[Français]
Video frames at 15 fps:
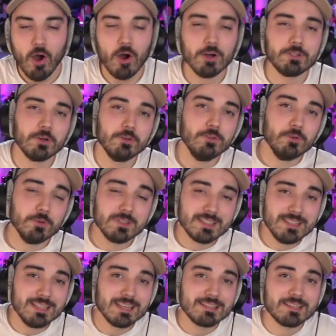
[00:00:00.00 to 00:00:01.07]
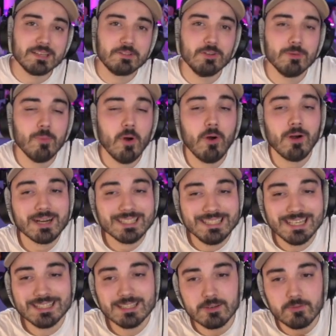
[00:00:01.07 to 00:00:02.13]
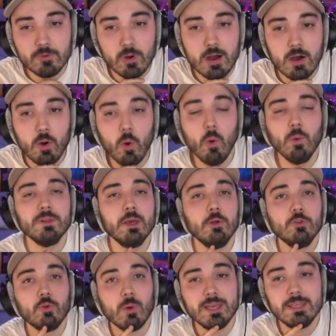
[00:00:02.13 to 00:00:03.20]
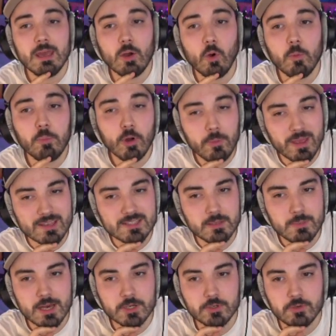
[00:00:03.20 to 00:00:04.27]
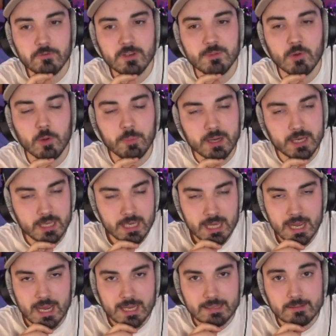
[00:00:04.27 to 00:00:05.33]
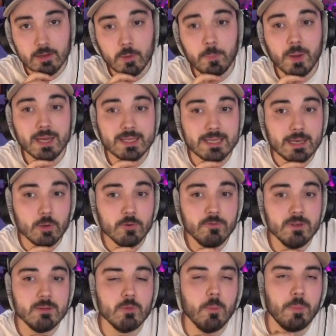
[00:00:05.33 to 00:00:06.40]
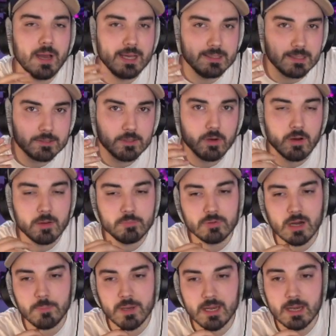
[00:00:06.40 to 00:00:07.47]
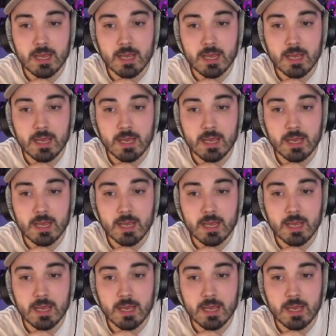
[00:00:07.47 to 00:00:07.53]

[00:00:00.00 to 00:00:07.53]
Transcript: Autre news qui n'a strictement rien à voir, on a eu le droit hier aux premières images du film Pré, qui est un préquel au film Predator hein, pour rappel,